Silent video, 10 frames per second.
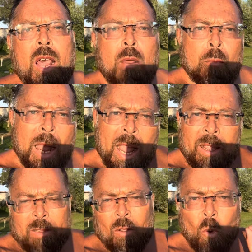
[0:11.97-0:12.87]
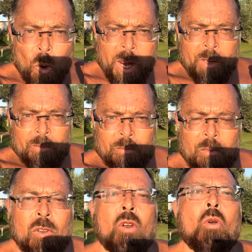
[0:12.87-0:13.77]
Ma qui
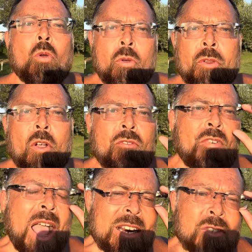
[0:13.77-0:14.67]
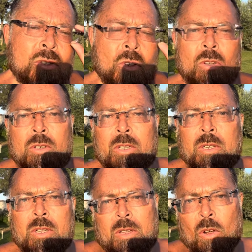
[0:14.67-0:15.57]
l'unico falso,
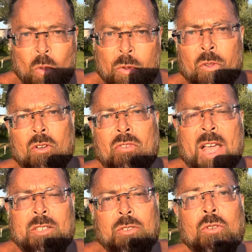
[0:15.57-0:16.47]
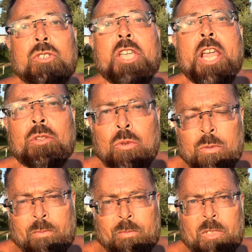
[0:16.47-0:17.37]
l'unico falso sei tu
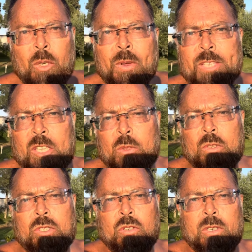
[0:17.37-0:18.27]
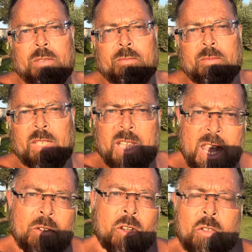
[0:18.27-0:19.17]
in questa situazione.
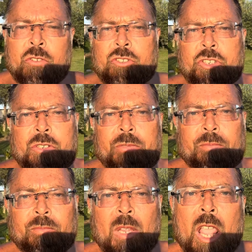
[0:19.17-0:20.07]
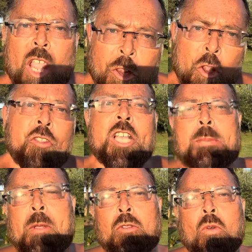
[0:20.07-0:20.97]
Caro Leoncino, io ti
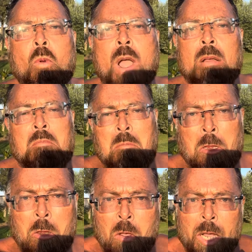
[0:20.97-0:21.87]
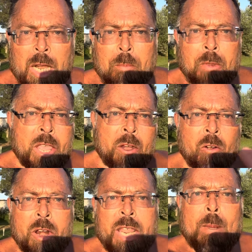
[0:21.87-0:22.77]
aspetto qua. Io carabinieri non
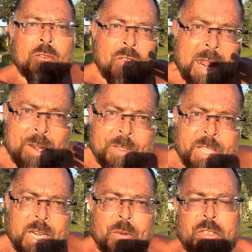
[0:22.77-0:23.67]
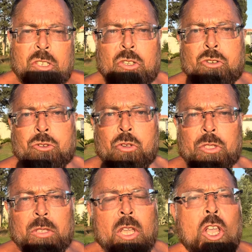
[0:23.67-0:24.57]
le chiamo. Falli vedere questi screenshot.
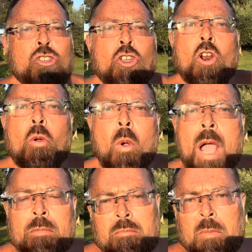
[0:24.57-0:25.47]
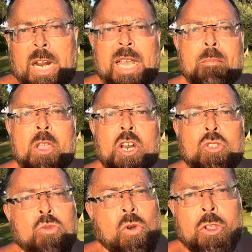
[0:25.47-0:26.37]
Sono qua a Gabbiano
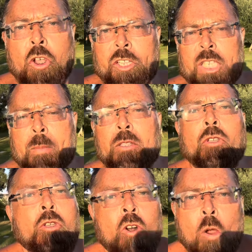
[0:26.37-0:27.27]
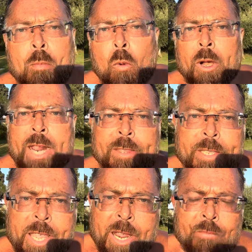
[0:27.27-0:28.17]
Azzurro, io ti aspetto, io non ho paura né di
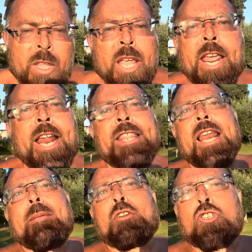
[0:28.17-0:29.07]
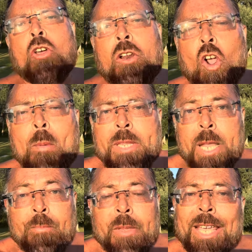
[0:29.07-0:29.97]
te né delle persone come
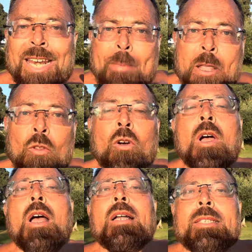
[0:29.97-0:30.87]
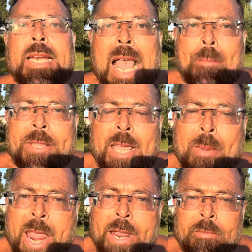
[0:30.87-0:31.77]
te, che ripeto, tramite
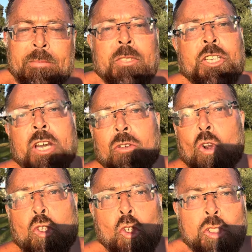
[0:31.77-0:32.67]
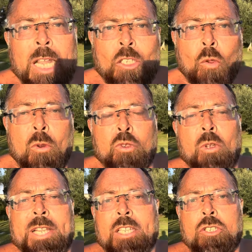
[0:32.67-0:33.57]
me cercano soltanto
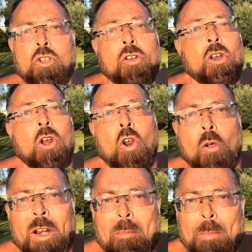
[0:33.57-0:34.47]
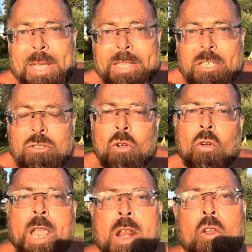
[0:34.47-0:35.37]
visualizzazione, lo ribadisco
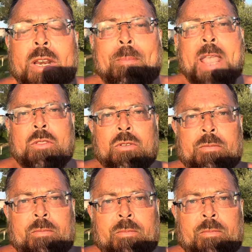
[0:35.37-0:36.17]
e lo ripeto.